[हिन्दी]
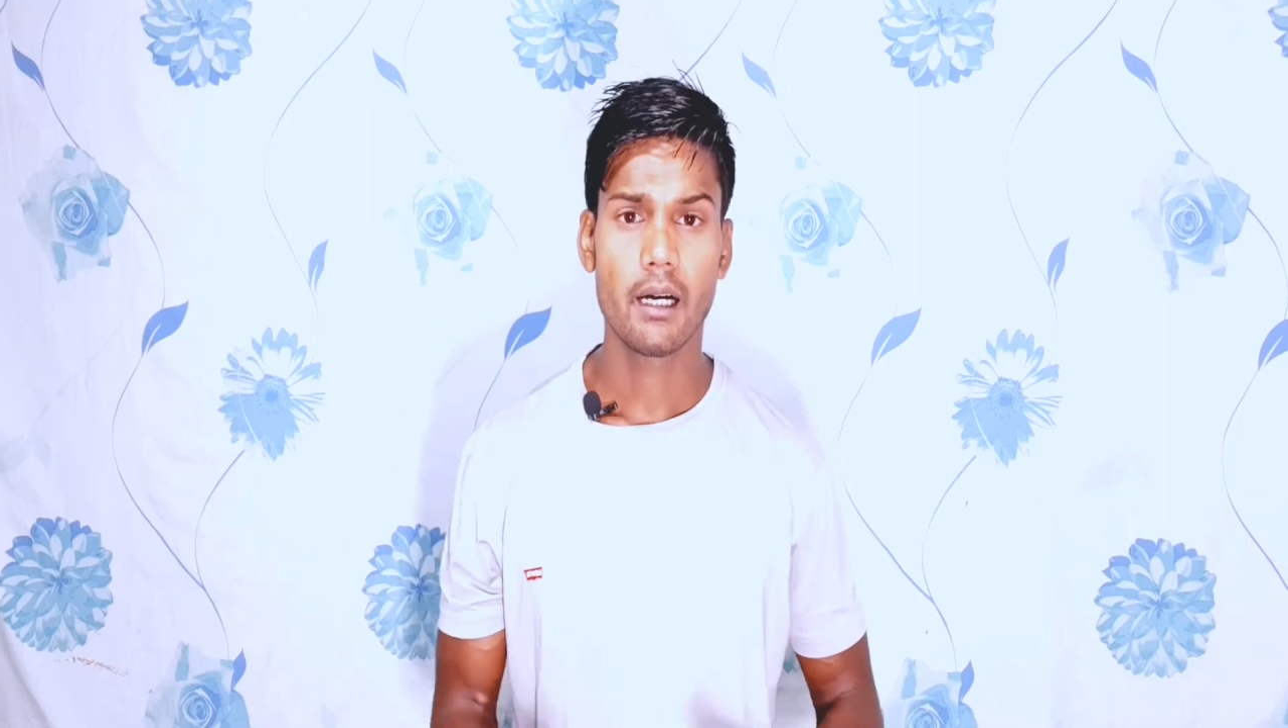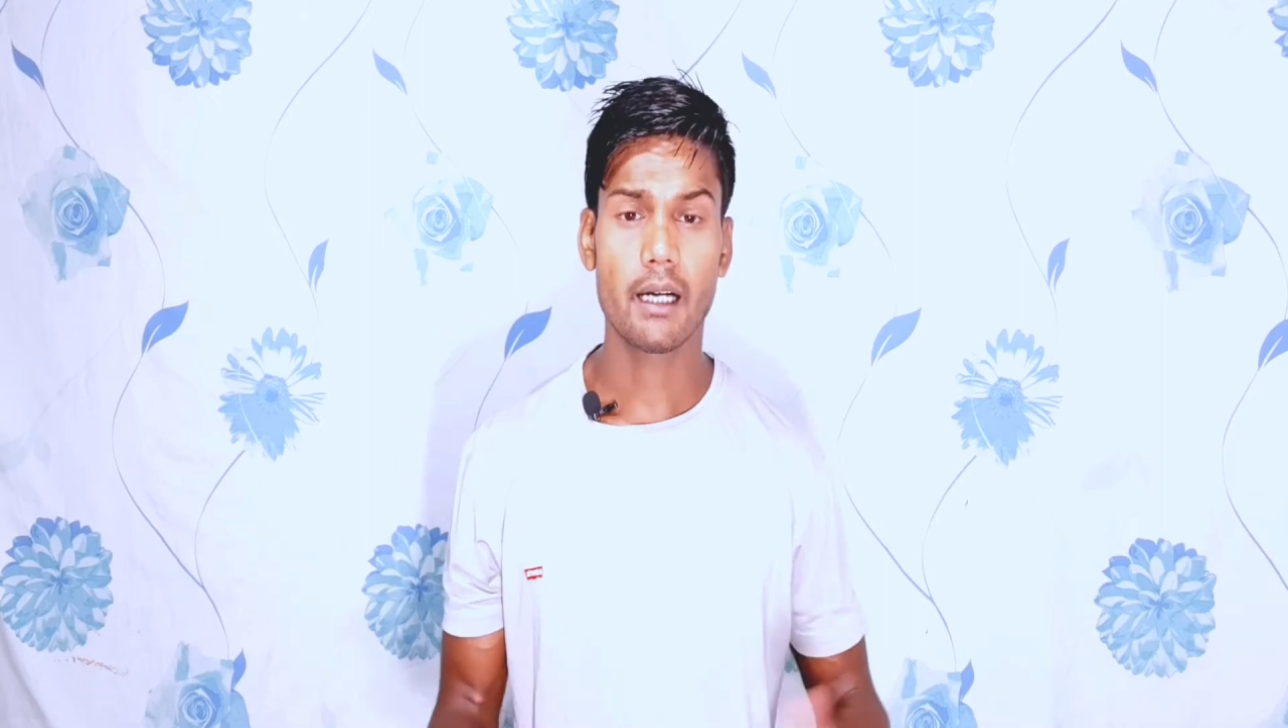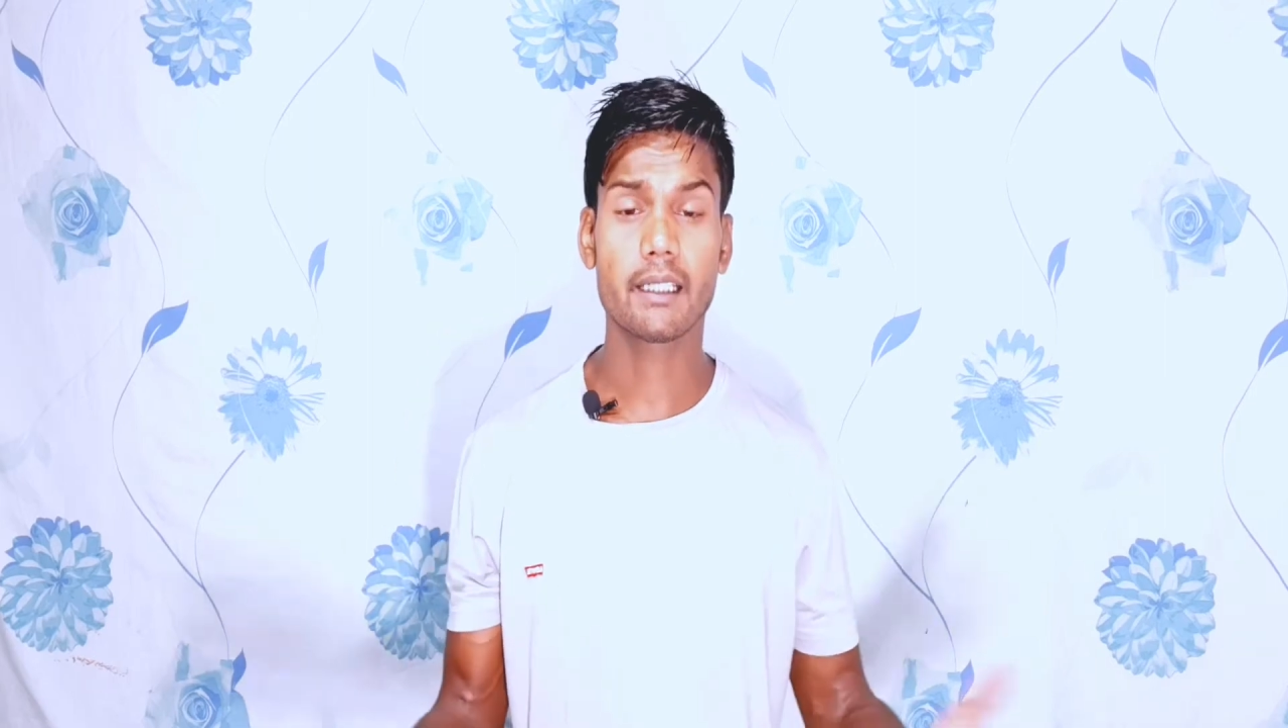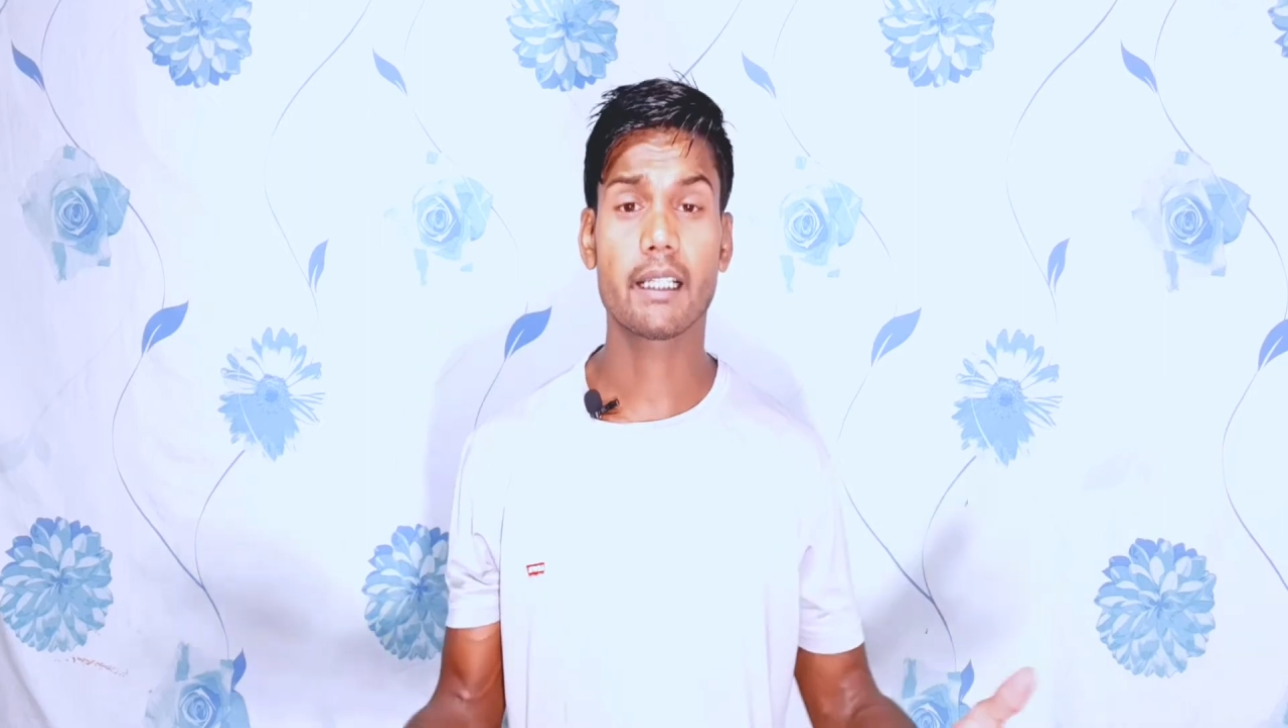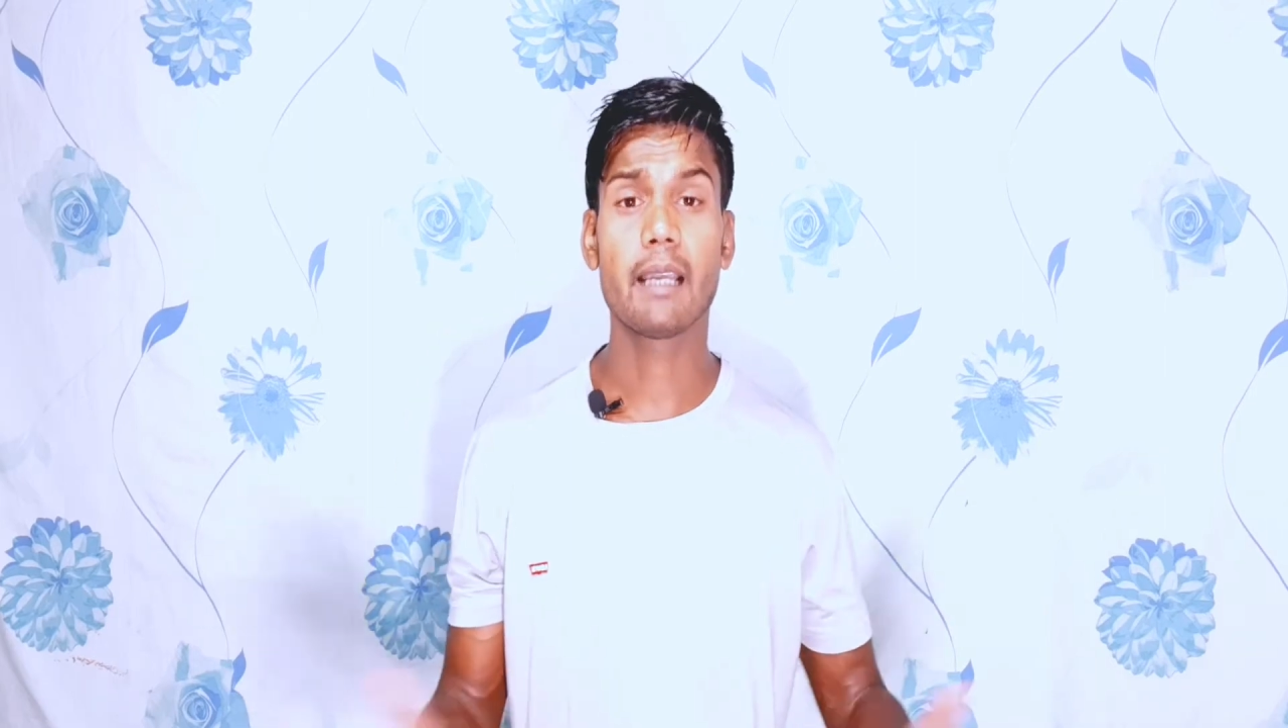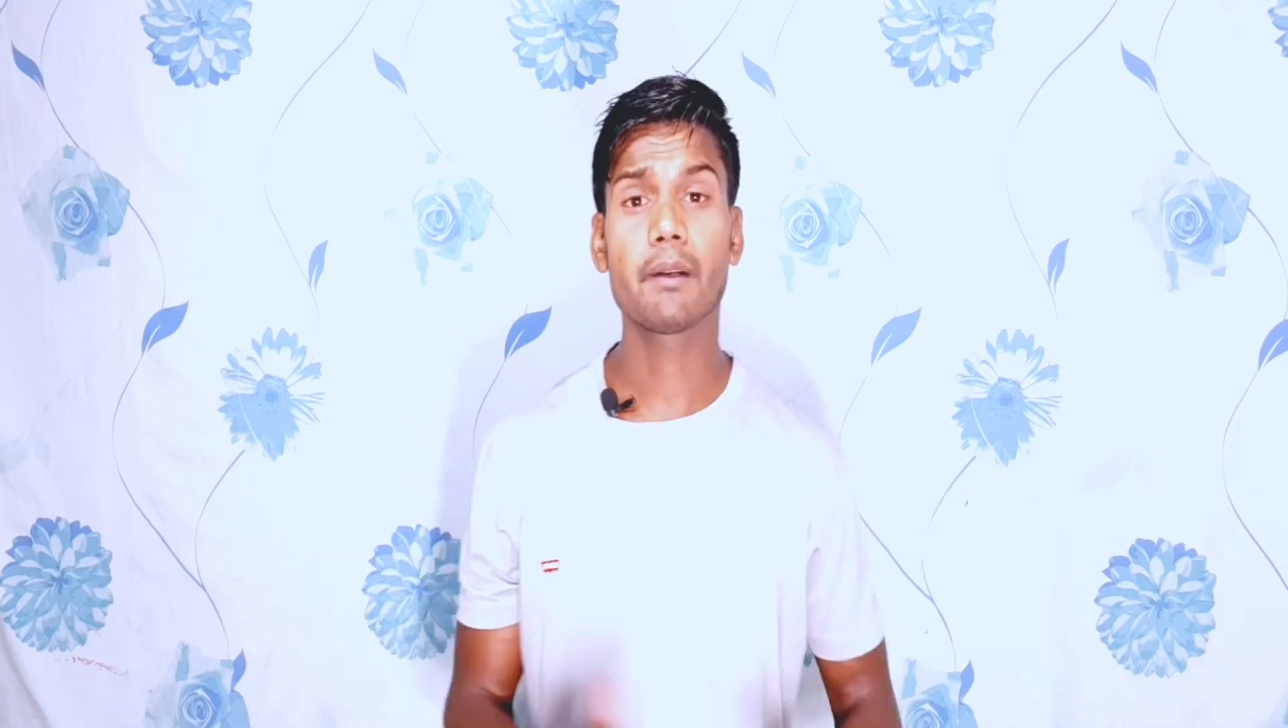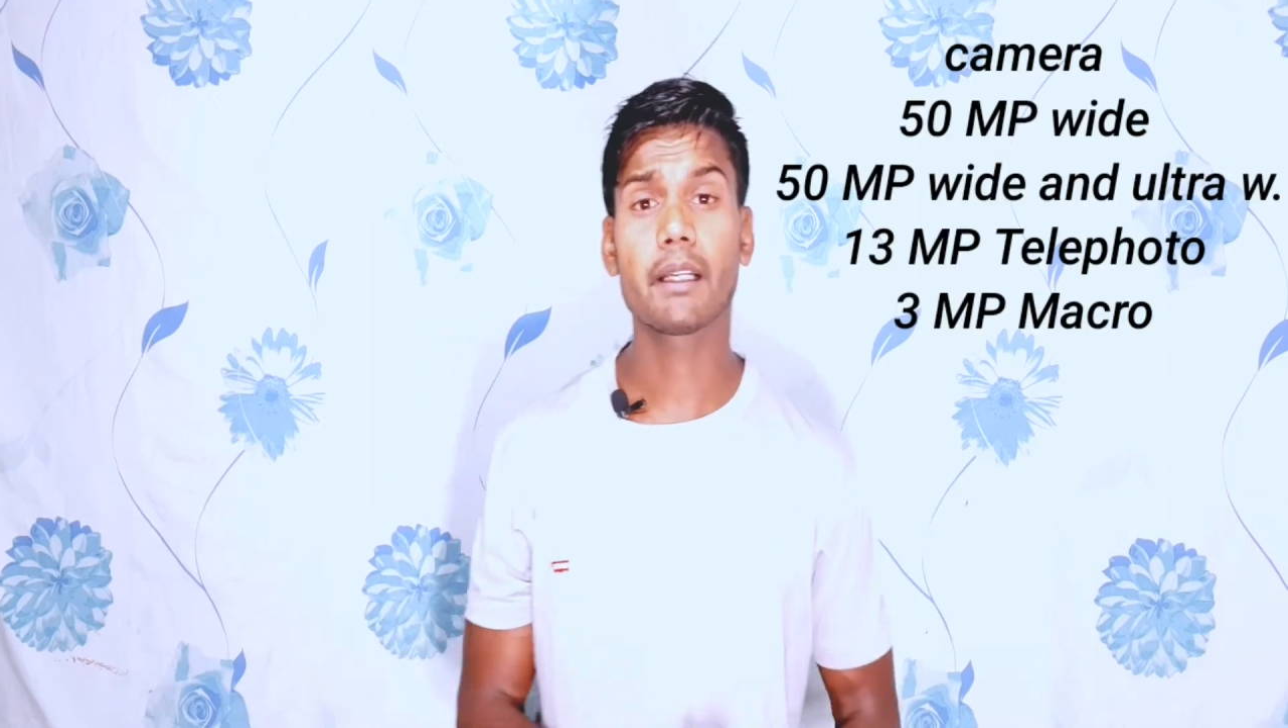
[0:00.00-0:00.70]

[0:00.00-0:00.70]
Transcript: अगर कैमरे